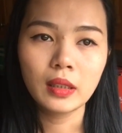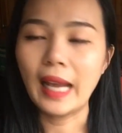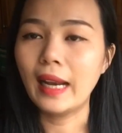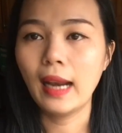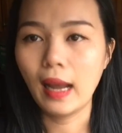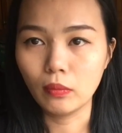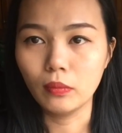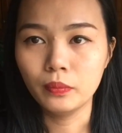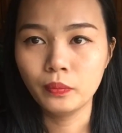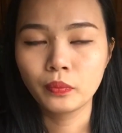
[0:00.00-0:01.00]
chạnh lòng
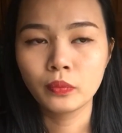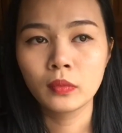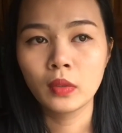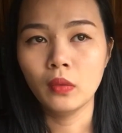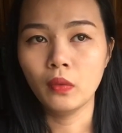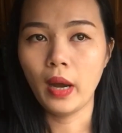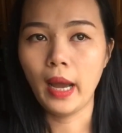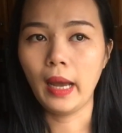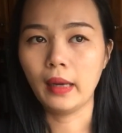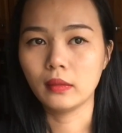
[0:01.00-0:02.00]

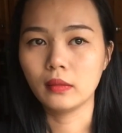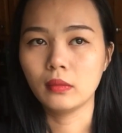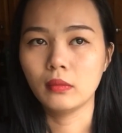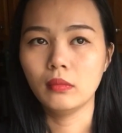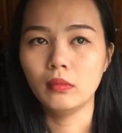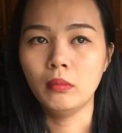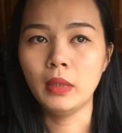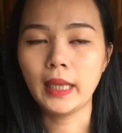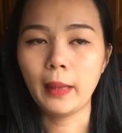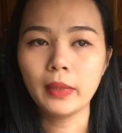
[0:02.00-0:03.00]
và
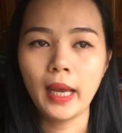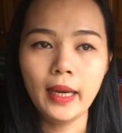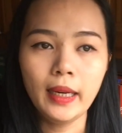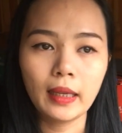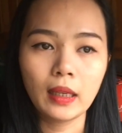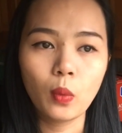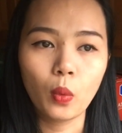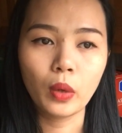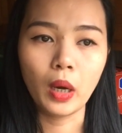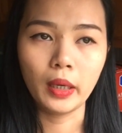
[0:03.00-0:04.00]
mình cảm thấy là cái
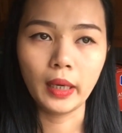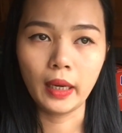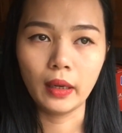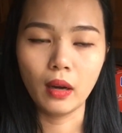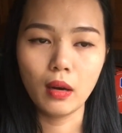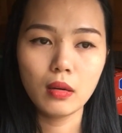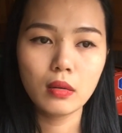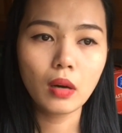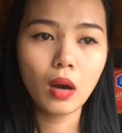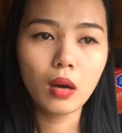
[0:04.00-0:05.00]
cuộc đời này nó
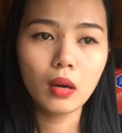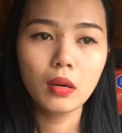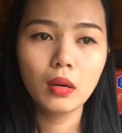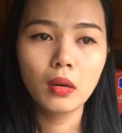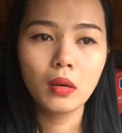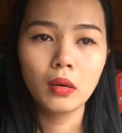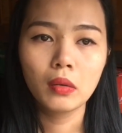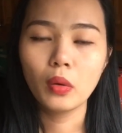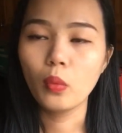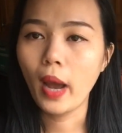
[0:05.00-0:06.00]
nó
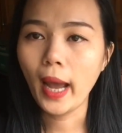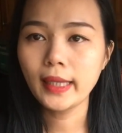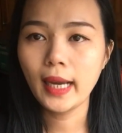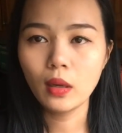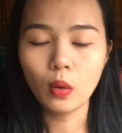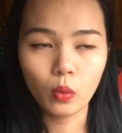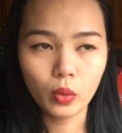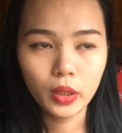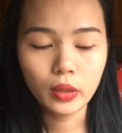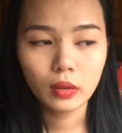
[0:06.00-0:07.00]
nó quá ngắn
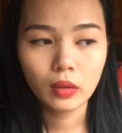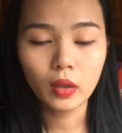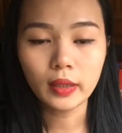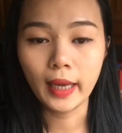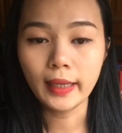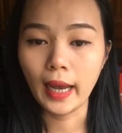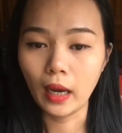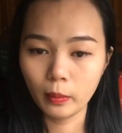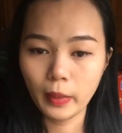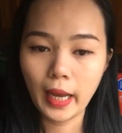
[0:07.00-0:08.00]
ngủi có thể ngày
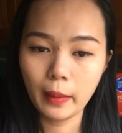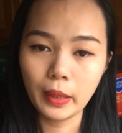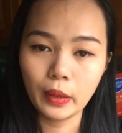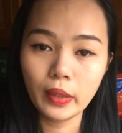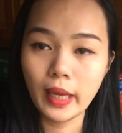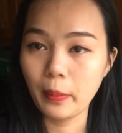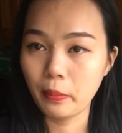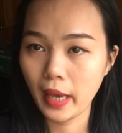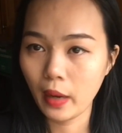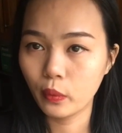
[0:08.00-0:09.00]
hôm nay mình có thể gặp
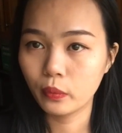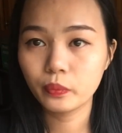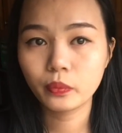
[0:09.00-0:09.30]
nhau